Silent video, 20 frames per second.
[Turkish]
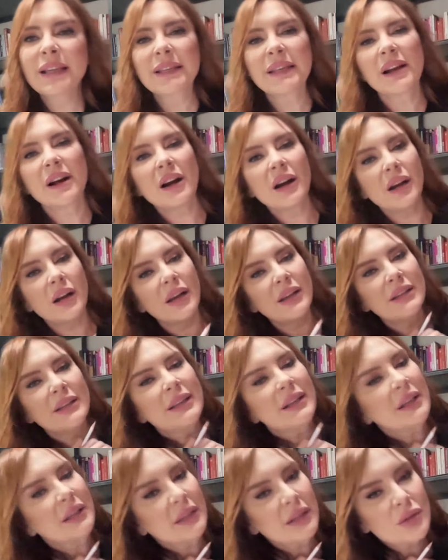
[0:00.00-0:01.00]
Ya
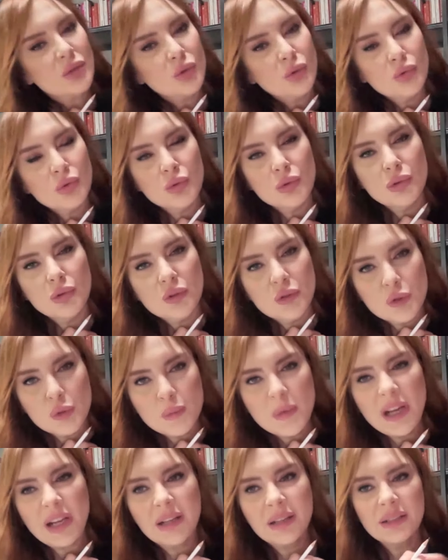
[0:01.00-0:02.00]
hani ne kadar çok
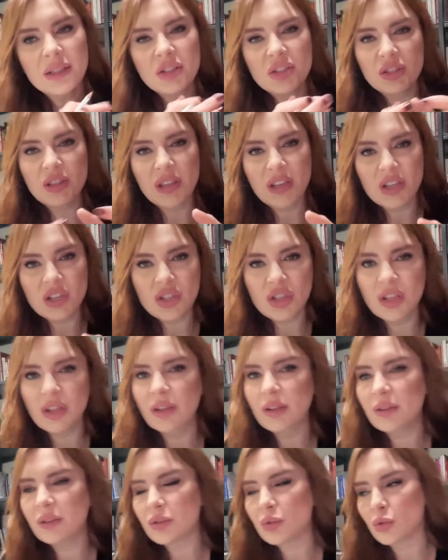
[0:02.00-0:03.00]
üzülüyoruz bak işte
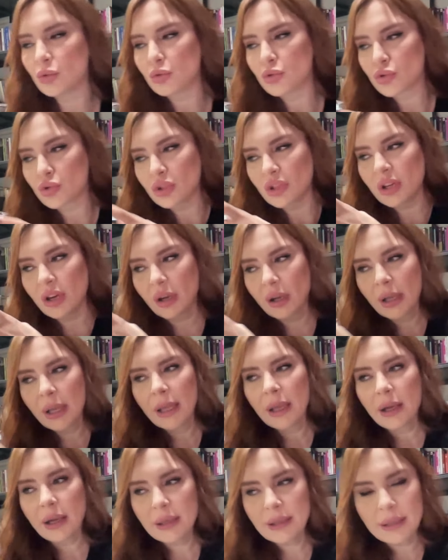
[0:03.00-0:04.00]
eşi sonuçta
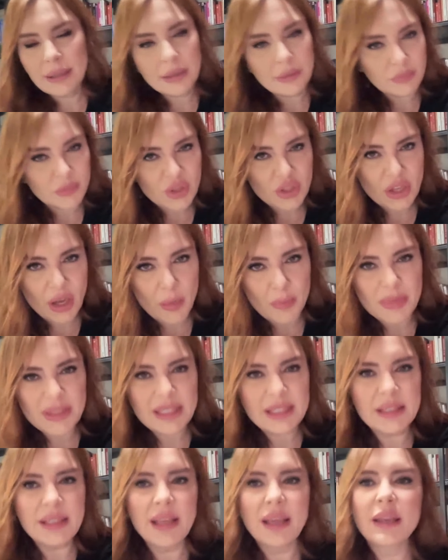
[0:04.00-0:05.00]
hani işte
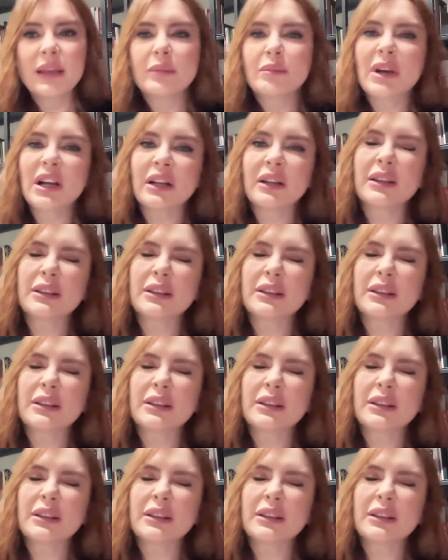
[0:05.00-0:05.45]
hapiste bak